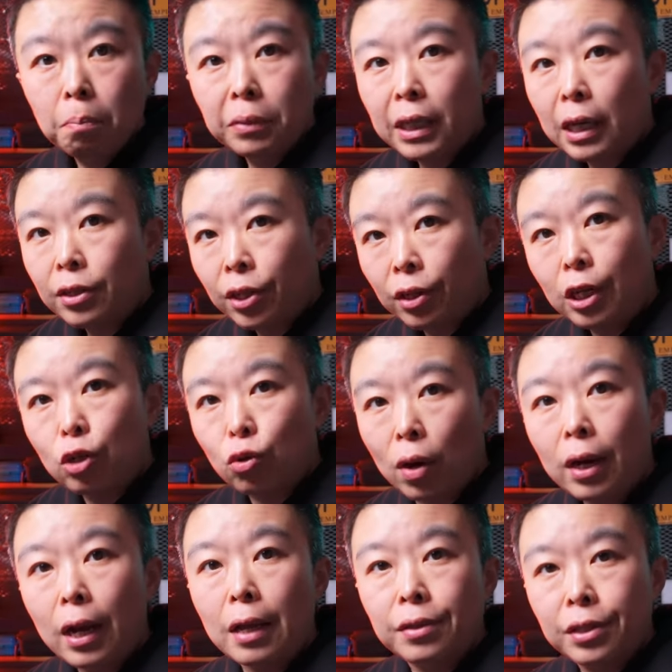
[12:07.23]
在清理
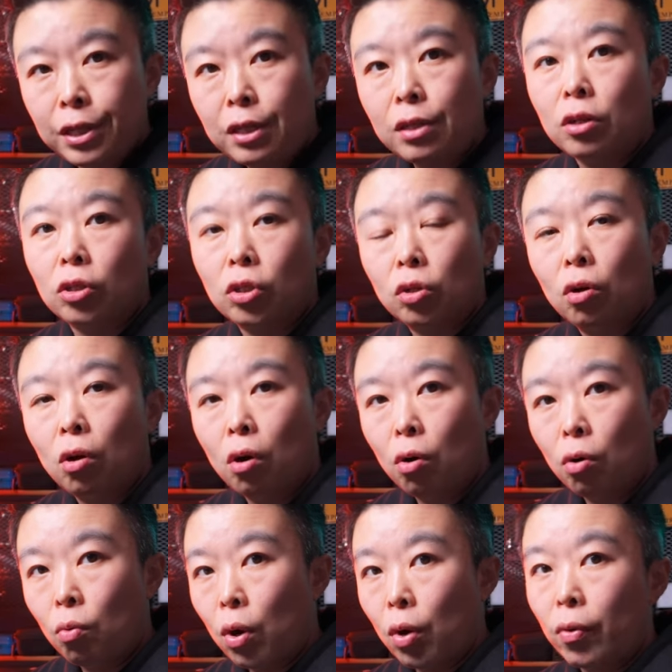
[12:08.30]
传感器的时
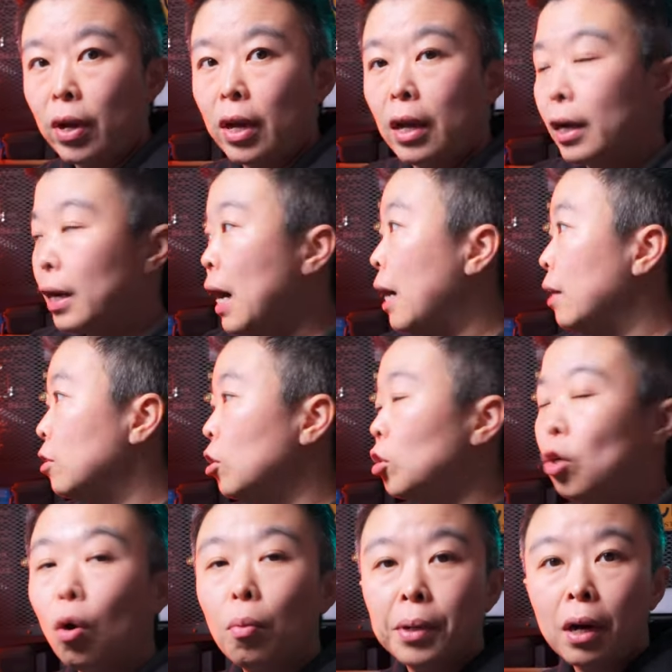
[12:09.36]
候，我会看着
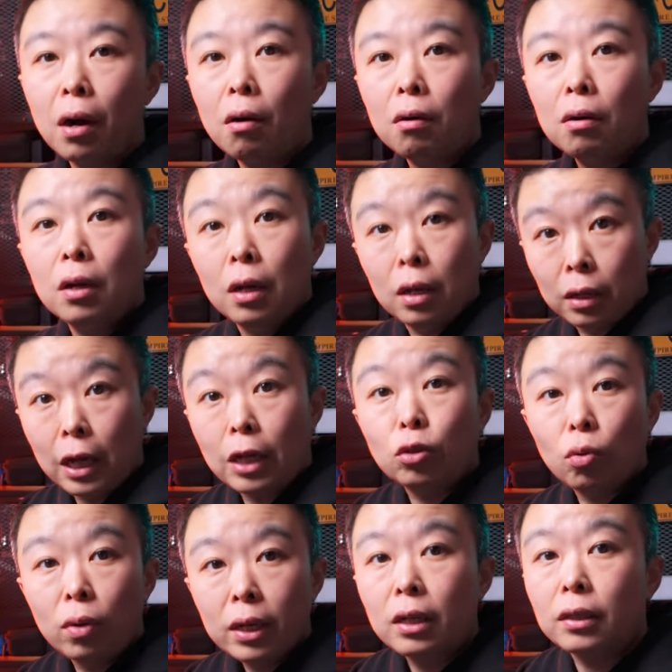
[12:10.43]
照片来
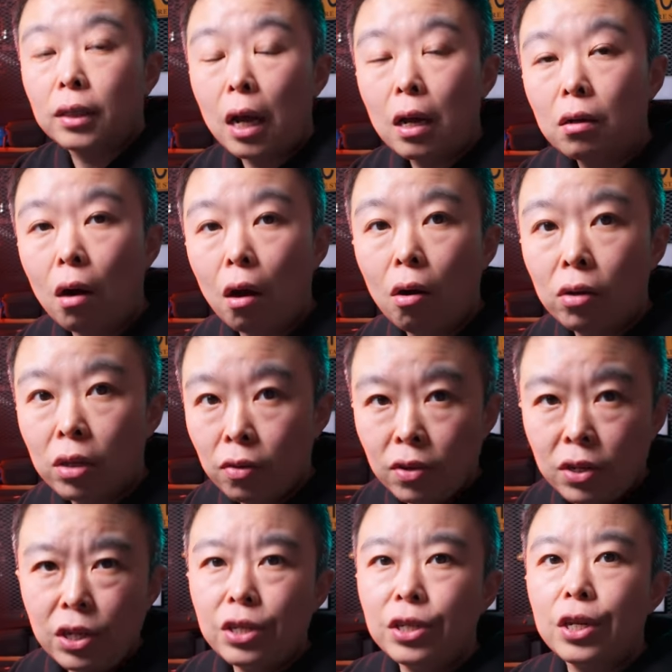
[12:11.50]
做一个参考，因
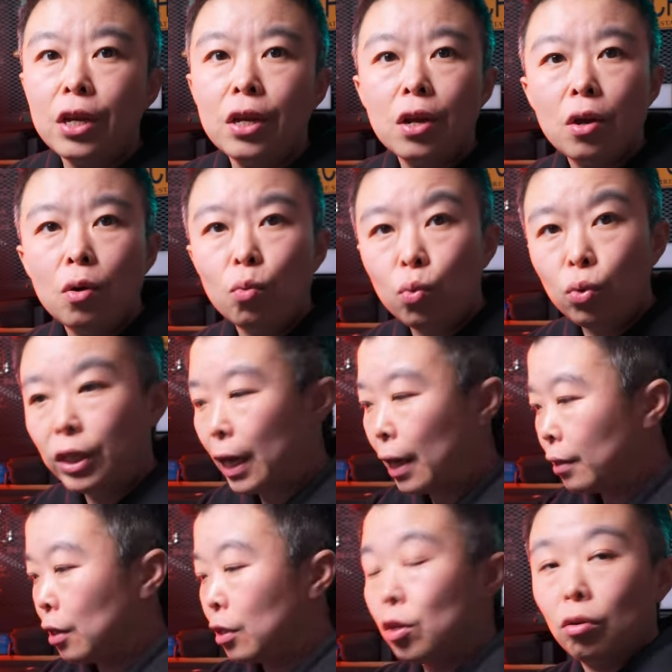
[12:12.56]
为这些污点
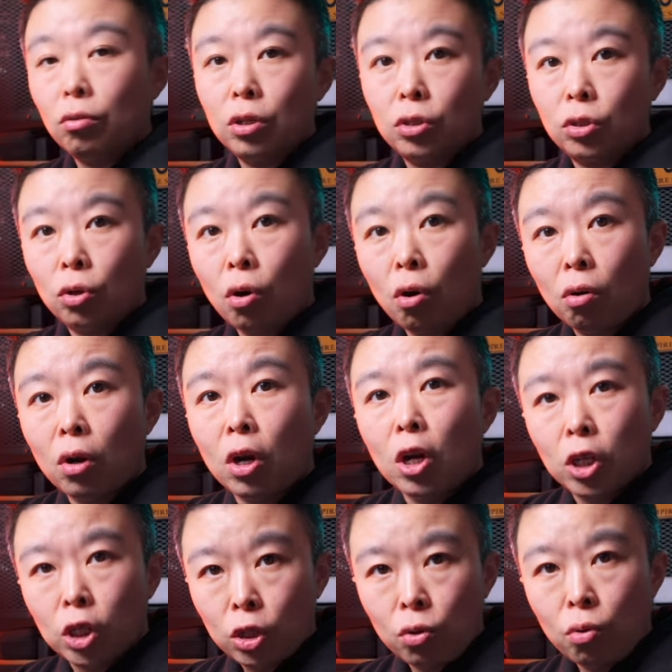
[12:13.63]
呢，有的时候
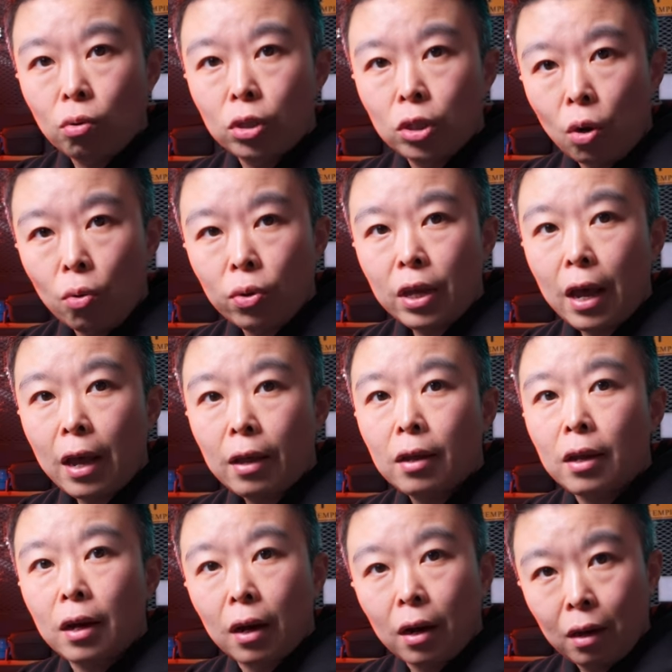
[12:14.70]
是用肉眼
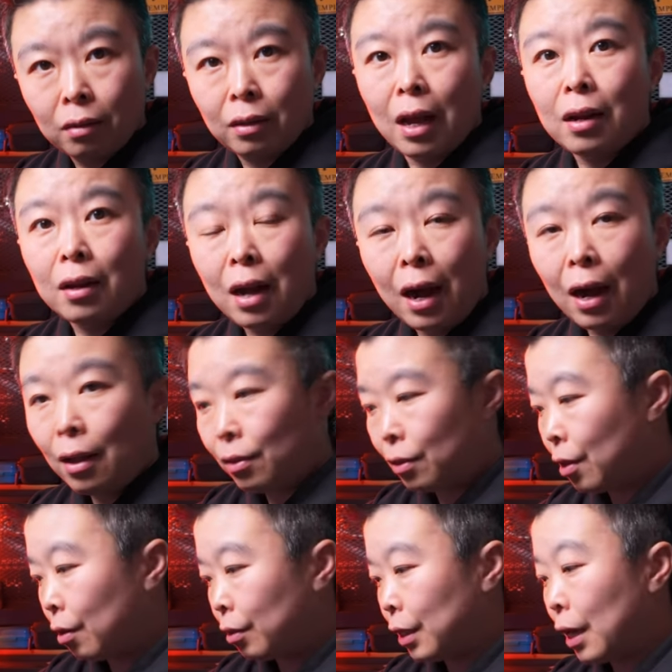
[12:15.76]
很难看
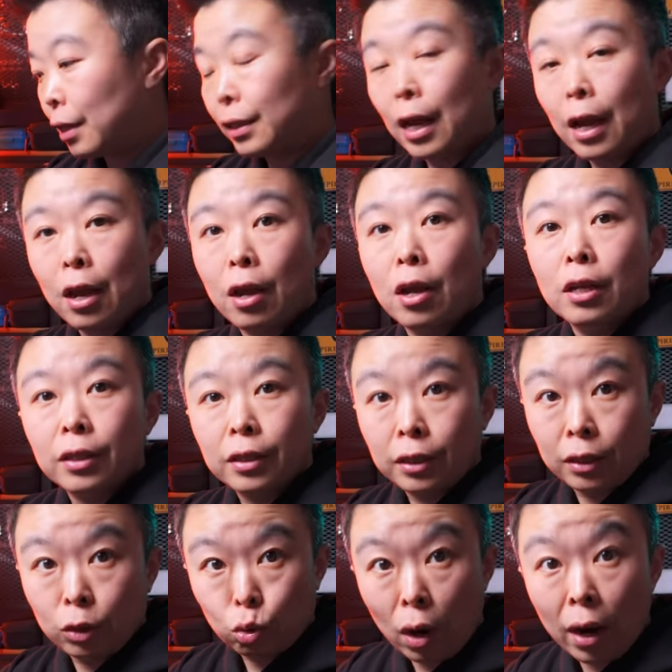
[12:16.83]
到它在
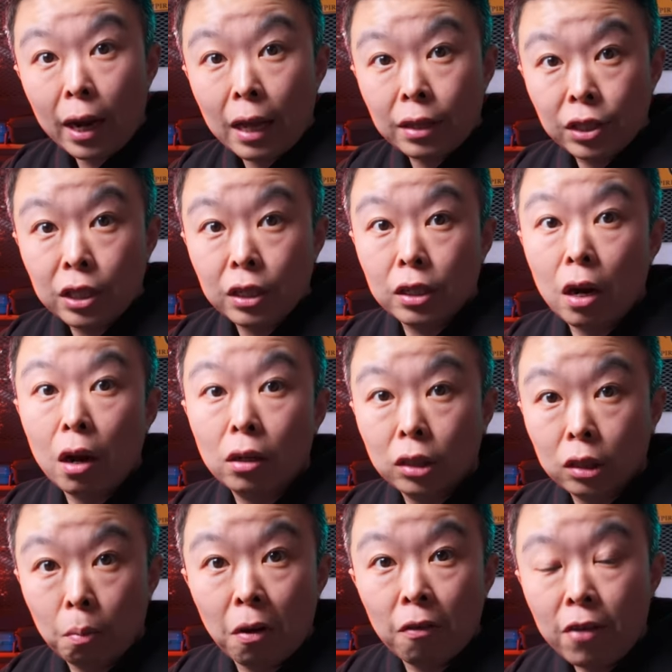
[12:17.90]
传感器上
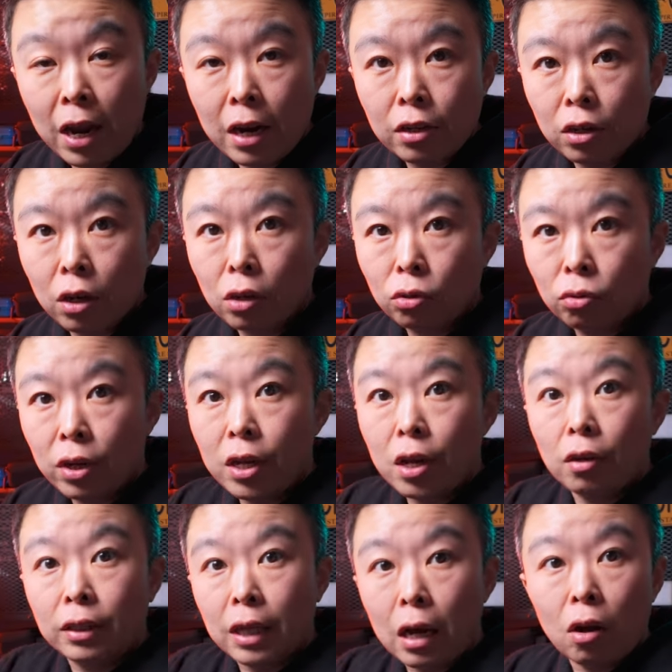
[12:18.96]
什么位置，所以
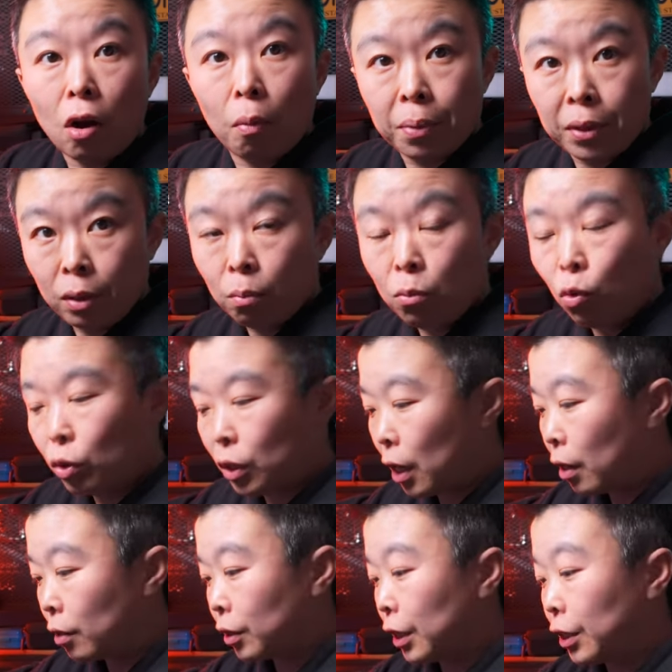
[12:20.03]
要参考屏幕
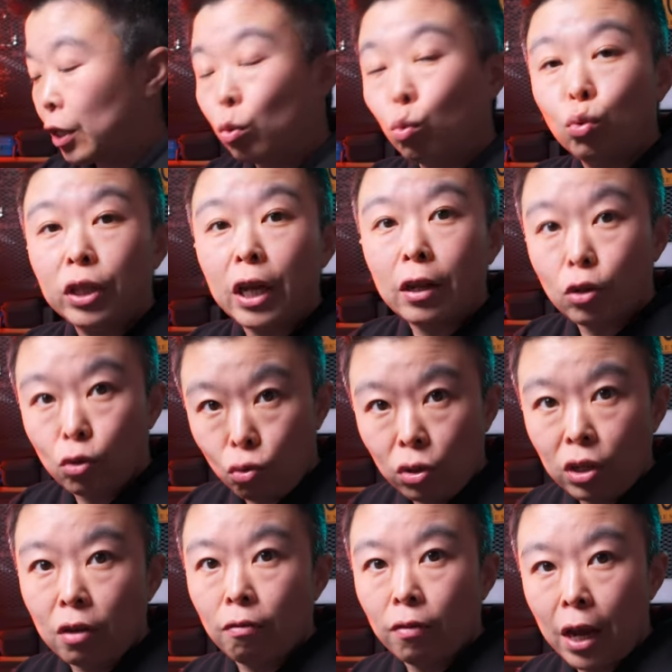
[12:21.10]
上这些污点的具
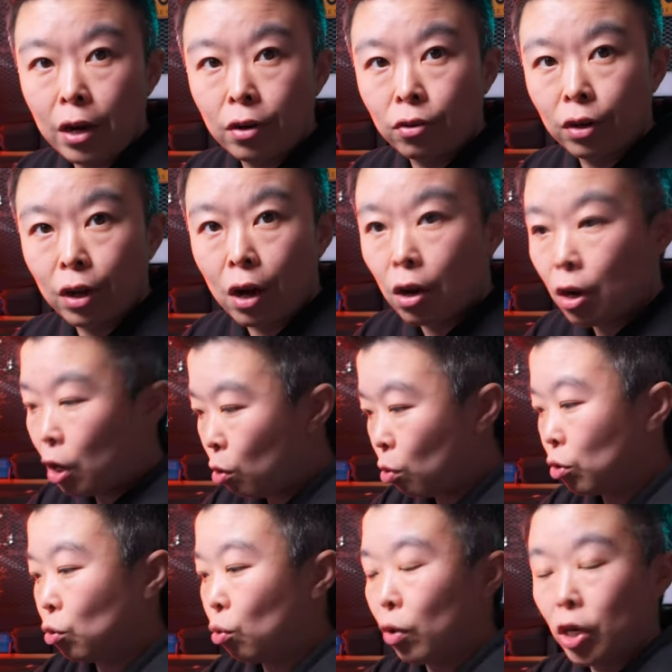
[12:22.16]
体位置呢，
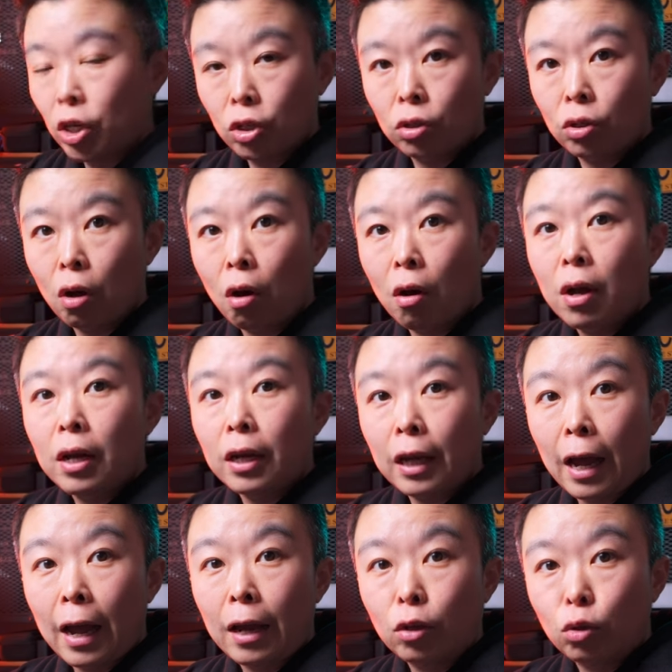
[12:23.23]
我就会知道
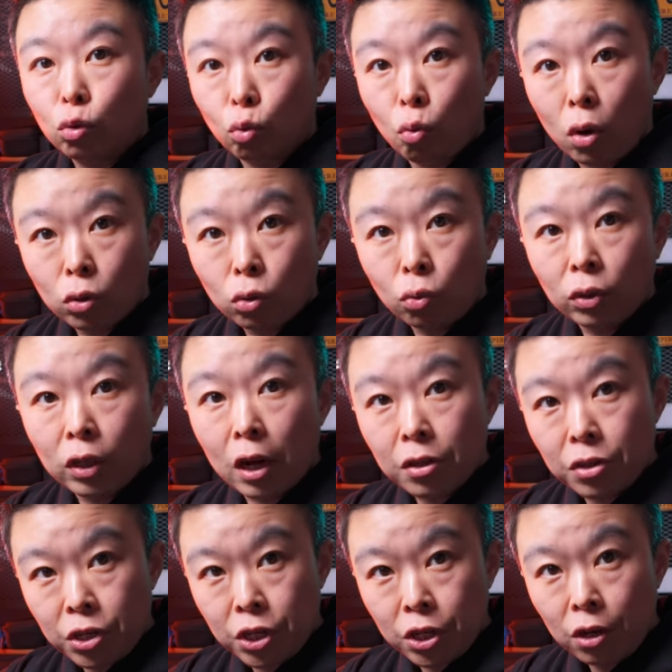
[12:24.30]
该着重的
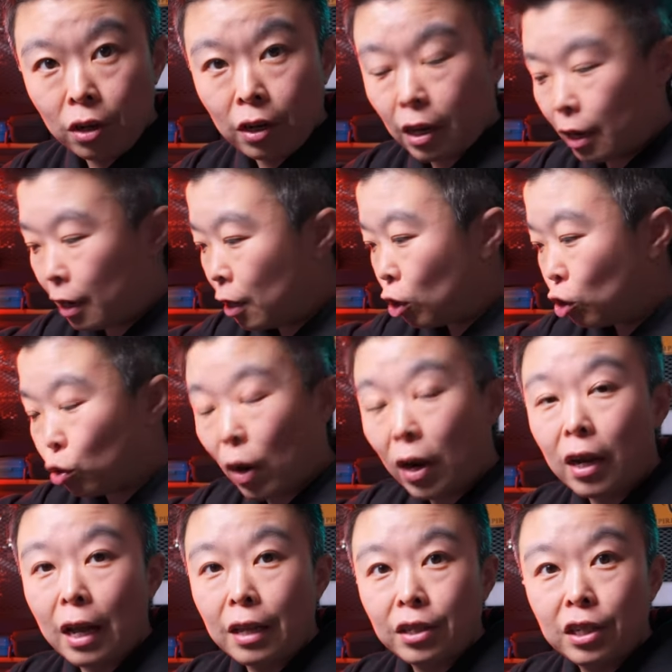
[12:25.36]
清理
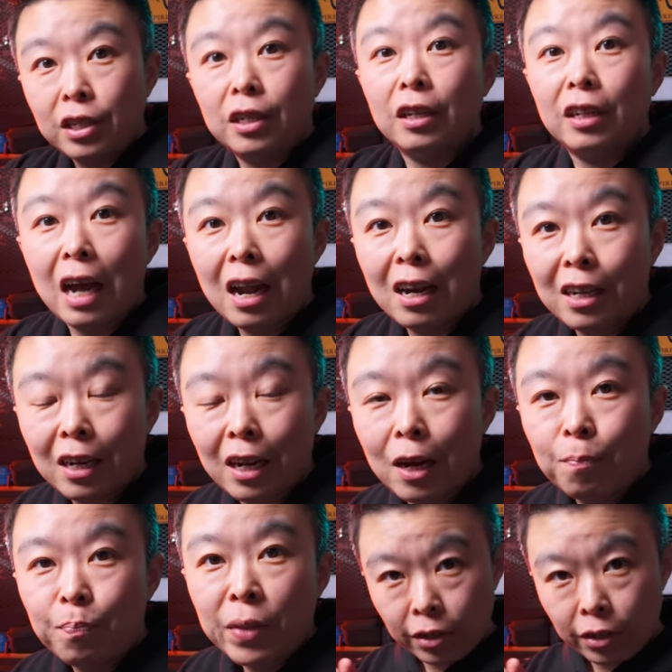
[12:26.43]
传感器的哪里了。